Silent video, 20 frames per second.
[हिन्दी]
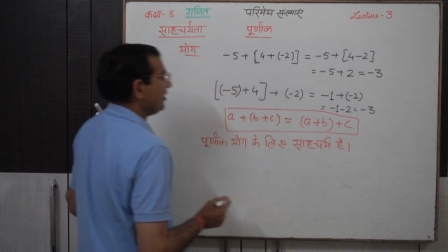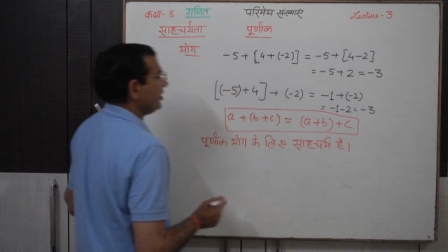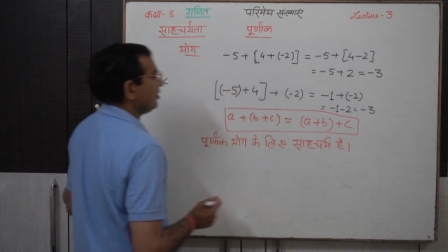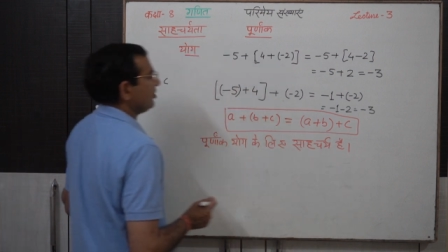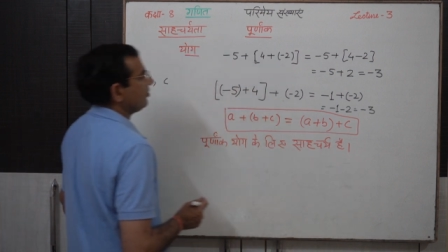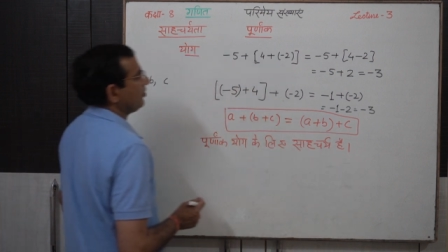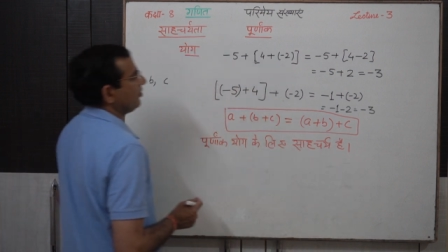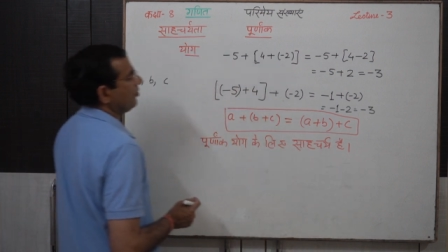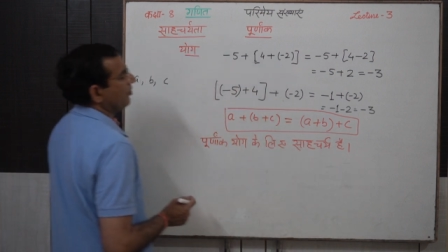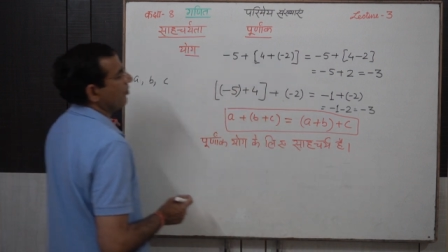है
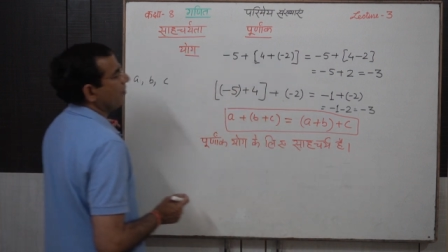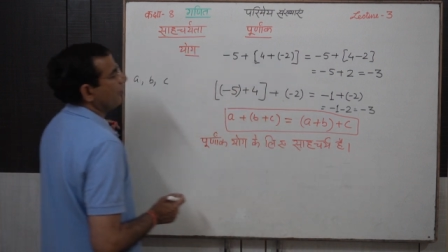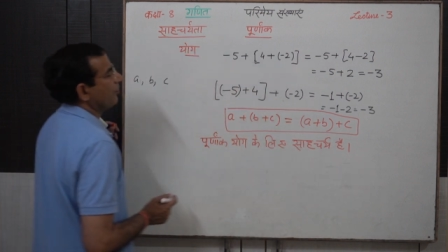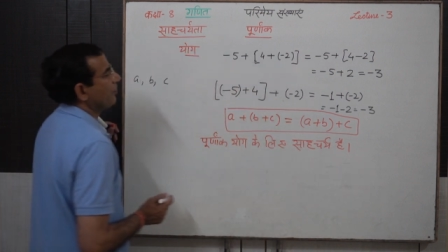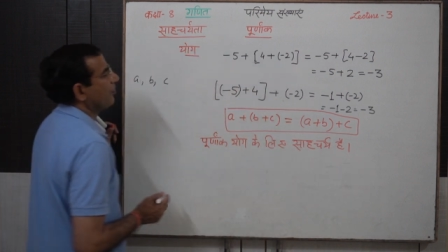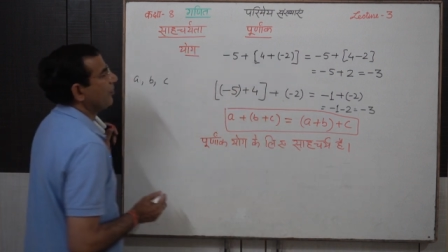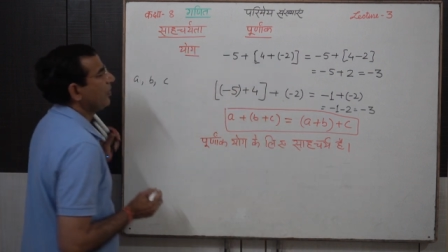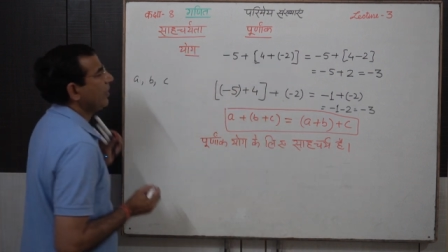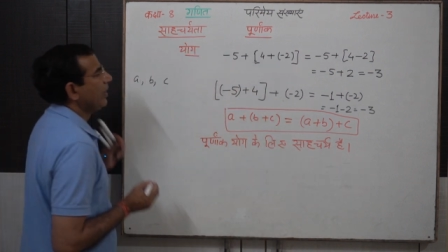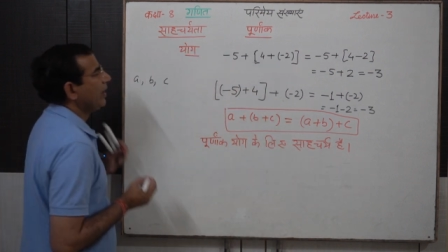
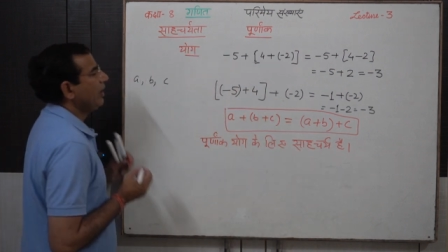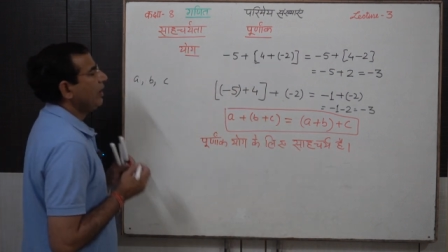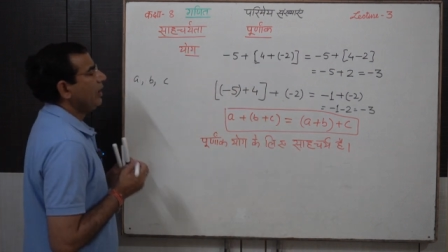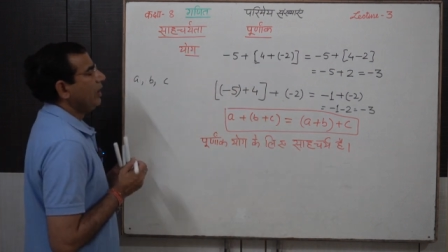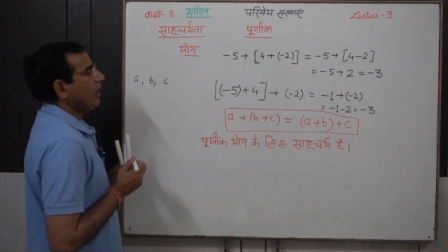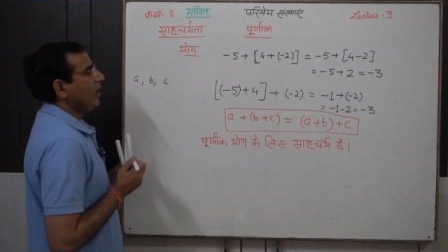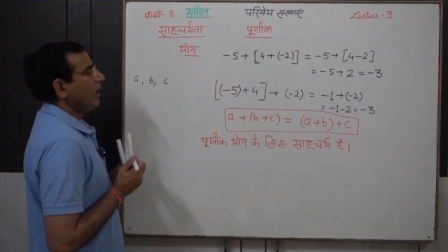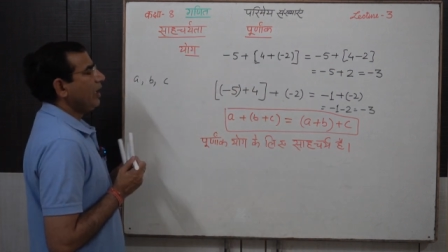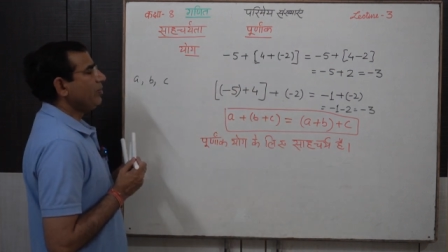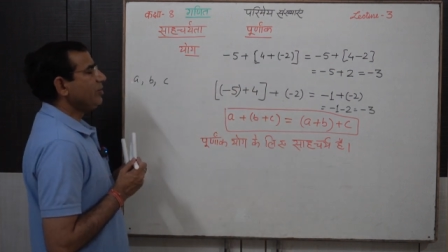
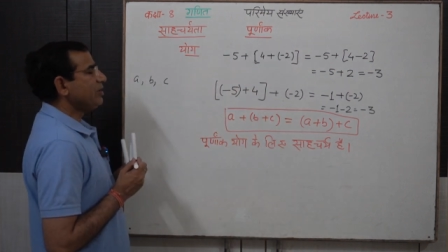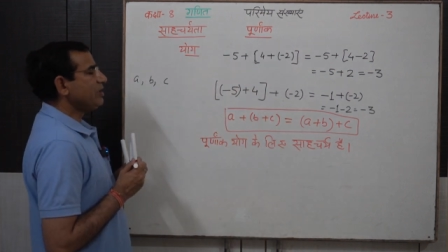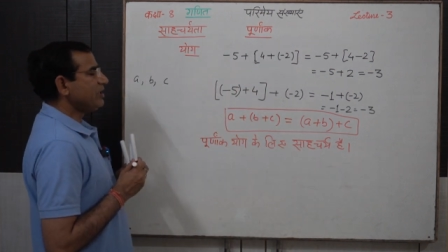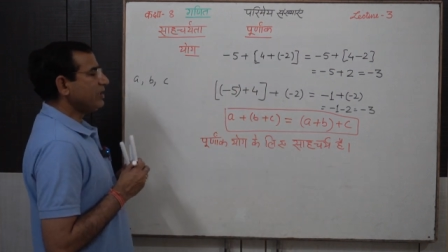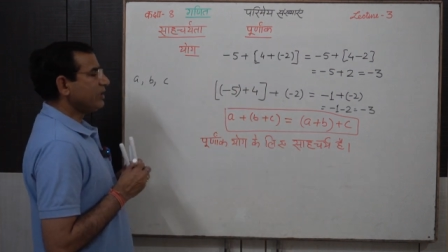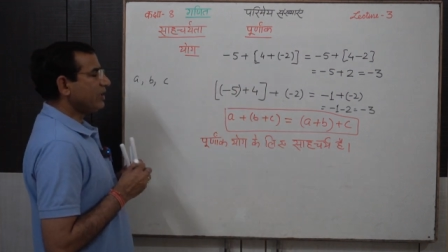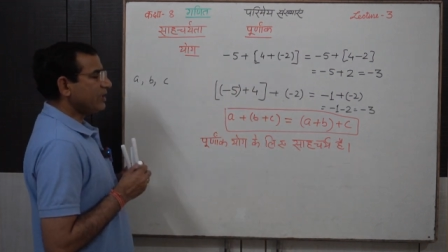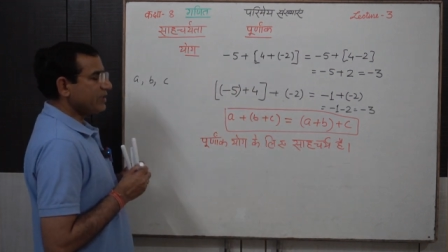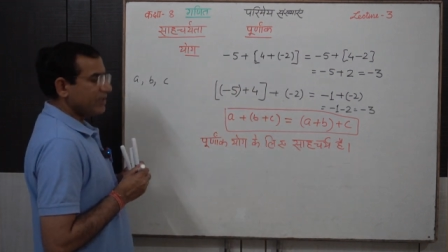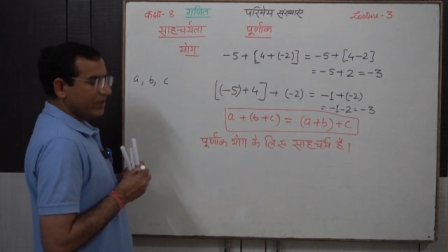अब
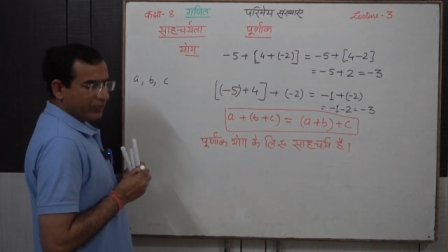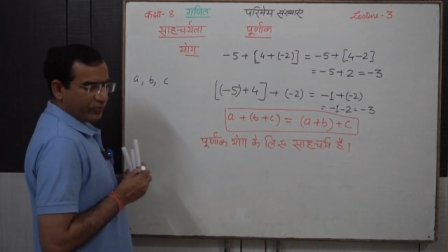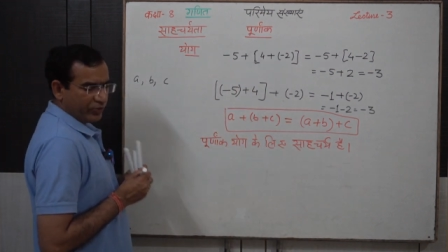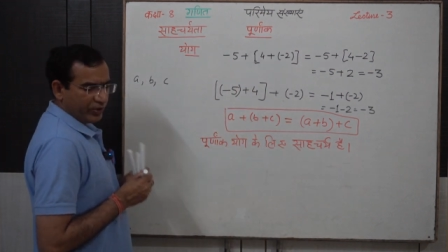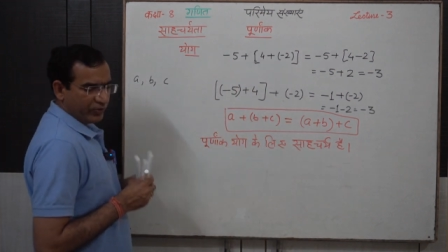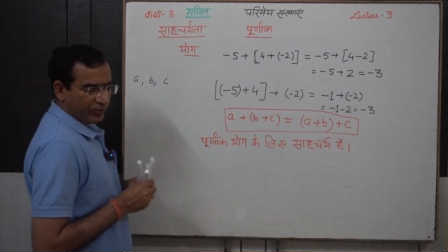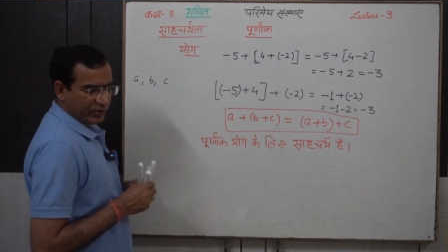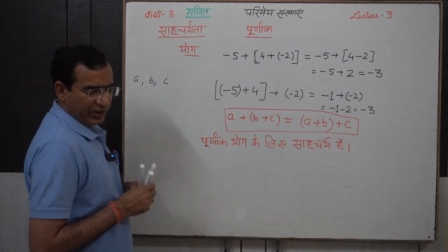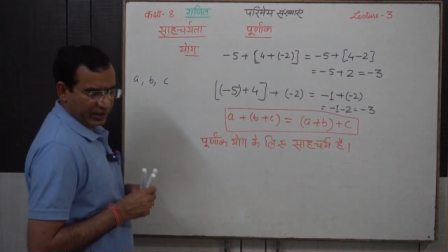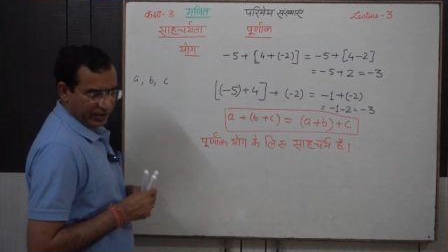इसी तरह से हम
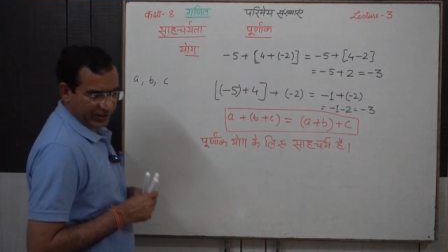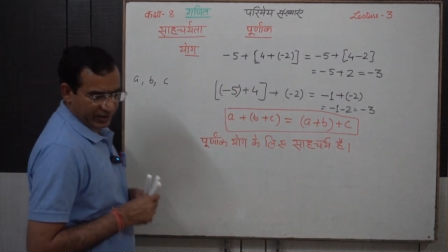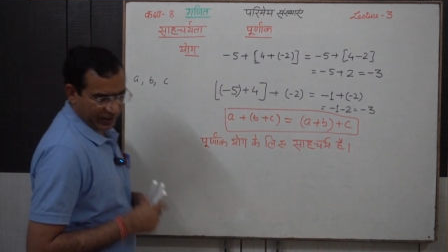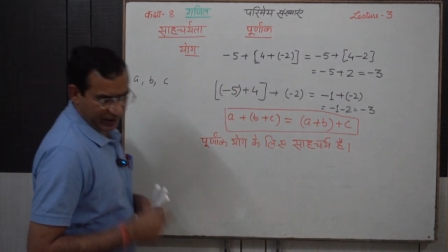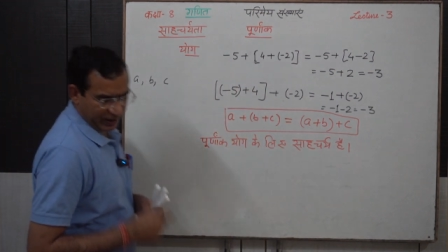व्यवकलन